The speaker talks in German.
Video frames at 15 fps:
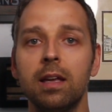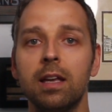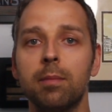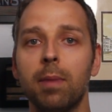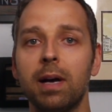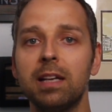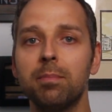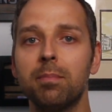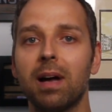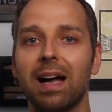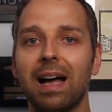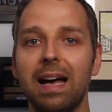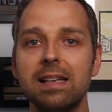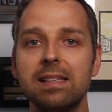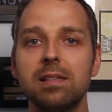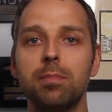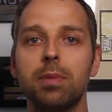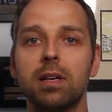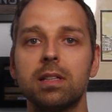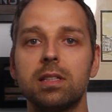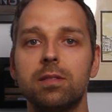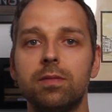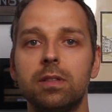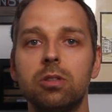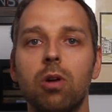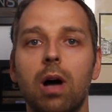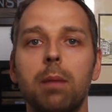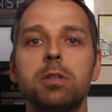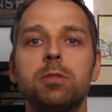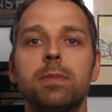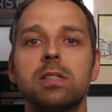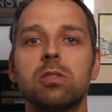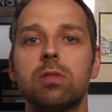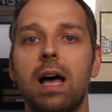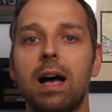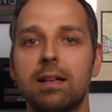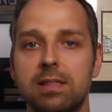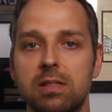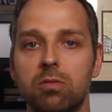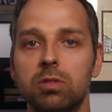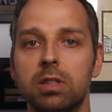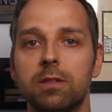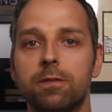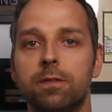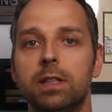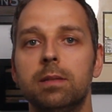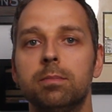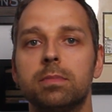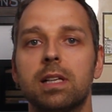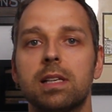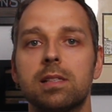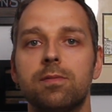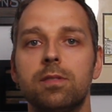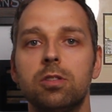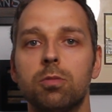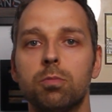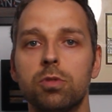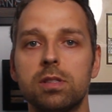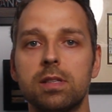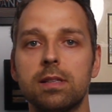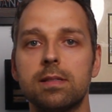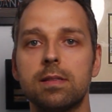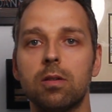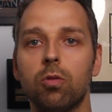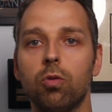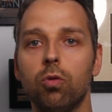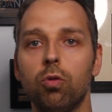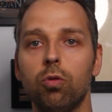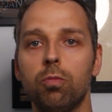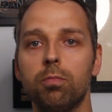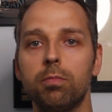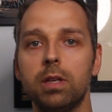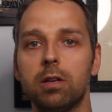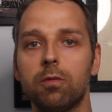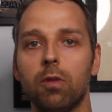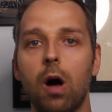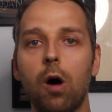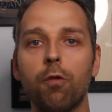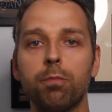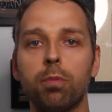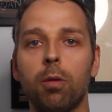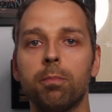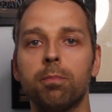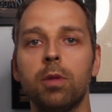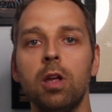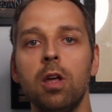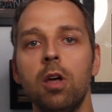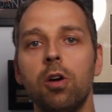In meinem Reisebericht-Video habe ich mal so eine Aktion gefilmt. Das Video müsst ihr jetzt hier oben irgendwo aufploppen.